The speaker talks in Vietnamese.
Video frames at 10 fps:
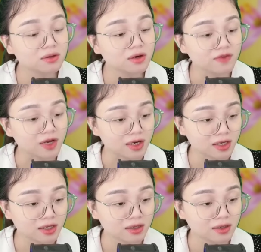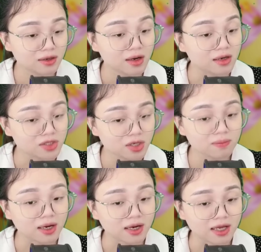đưa về đây, ở trước
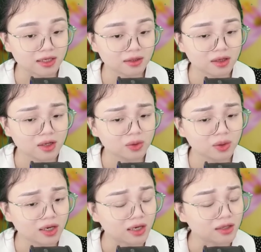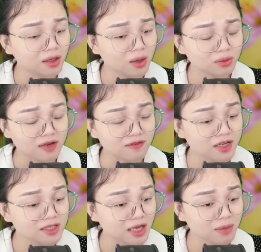mặt anh, tôi lại gần như không thể
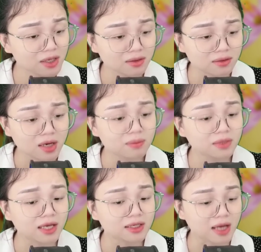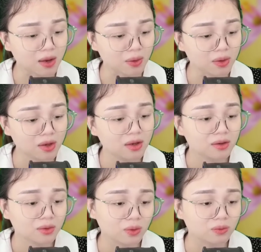phát ra bất cứ âm thanh nào,
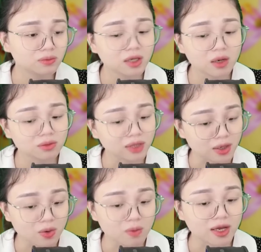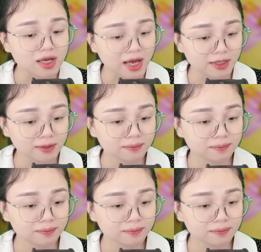cũng không thể ôm lấy anh.